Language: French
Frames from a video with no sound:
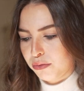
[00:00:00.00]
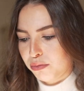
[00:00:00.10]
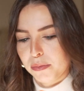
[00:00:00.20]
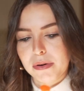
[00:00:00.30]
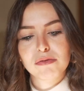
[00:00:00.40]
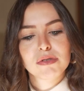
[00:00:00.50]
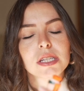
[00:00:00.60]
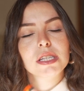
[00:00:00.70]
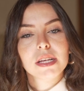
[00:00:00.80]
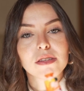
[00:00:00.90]
Je pourrais pas vous
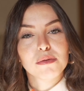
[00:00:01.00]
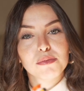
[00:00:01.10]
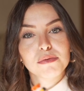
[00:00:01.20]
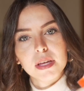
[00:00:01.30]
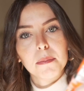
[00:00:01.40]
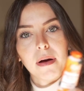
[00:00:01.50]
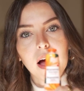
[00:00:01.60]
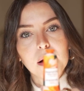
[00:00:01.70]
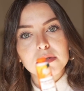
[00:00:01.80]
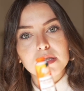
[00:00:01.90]
dire si ça sent bon. Sympa,
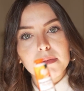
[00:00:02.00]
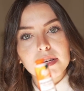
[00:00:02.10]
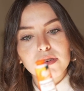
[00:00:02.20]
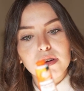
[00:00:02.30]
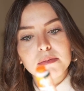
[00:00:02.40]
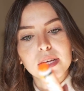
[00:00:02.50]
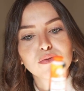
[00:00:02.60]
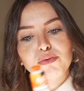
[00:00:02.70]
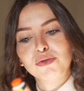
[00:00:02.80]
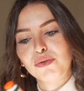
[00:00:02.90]
un petit masque comme ça,
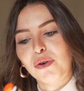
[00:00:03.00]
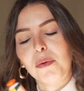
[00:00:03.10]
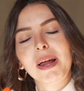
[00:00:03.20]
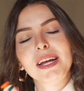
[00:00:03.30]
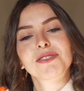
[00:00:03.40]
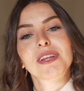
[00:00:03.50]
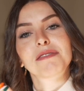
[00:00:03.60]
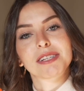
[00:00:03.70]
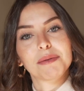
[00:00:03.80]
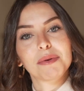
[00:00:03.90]
sous ce format-là, j'en
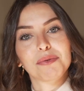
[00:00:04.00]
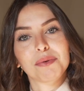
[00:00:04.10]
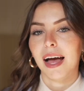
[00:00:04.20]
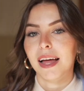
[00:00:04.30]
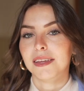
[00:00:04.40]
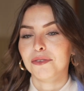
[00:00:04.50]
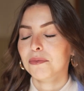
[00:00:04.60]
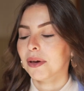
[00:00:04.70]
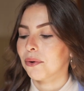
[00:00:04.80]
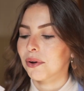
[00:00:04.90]
avais jamais vu. Allez,
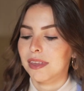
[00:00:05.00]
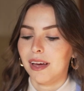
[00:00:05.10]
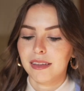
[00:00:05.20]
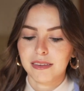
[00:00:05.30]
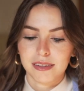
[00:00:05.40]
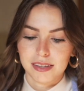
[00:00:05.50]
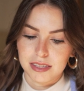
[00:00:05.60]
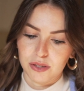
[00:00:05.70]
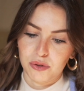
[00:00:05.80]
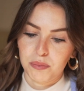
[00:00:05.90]
numéro 4,
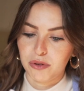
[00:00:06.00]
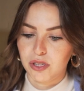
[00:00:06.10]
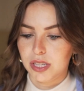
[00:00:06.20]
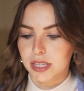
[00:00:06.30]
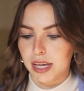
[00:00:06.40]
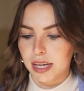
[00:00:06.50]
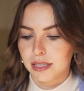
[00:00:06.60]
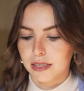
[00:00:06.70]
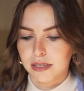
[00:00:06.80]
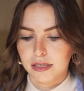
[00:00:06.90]
le petit
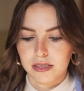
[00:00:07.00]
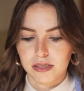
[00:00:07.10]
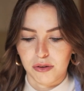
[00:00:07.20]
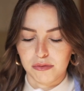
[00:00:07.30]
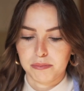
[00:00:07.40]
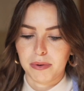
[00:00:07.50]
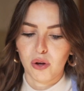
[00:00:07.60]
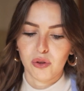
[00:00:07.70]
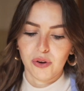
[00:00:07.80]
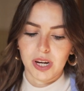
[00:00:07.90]
texte. Non, pas
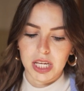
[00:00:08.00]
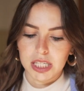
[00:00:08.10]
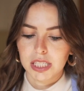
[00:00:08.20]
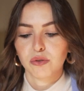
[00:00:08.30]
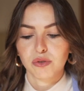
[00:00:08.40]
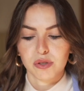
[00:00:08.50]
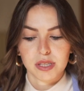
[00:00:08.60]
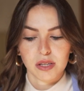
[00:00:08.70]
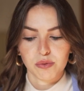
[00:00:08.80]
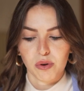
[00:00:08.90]
en anglais. Une
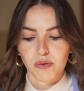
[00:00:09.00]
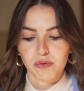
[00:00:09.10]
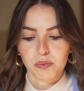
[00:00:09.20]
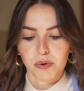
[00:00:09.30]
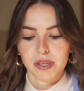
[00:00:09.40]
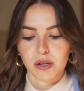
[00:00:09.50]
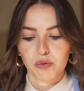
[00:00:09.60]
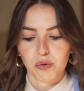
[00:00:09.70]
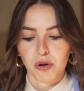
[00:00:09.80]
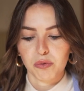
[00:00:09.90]
sensation enveloppante et
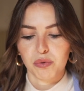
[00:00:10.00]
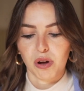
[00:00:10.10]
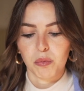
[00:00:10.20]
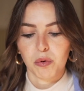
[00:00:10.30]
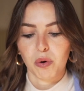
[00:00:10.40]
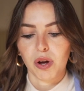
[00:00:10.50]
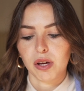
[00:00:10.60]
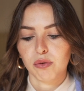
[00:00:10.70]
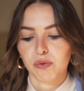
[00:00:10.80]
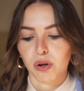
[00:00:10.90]
gourmande pour un moment
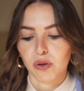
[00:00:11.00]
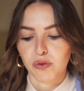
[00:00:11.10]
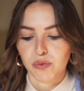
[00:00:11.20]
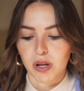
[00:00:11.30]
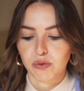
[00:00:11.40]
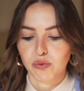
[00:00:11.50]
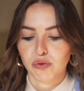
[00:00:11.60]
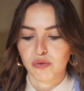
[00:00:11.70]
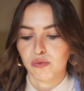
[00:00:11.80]
réconfortant sous la douche.